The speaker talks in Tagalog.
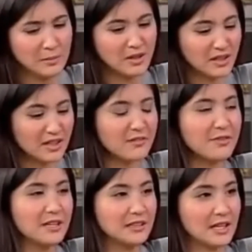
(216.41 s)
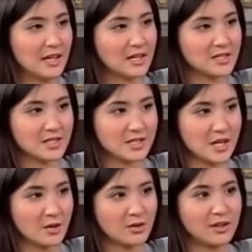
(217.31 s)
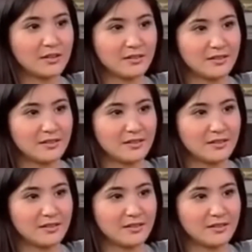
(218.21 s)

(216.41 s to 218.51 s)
magre-reveal talaga siya sa'yo na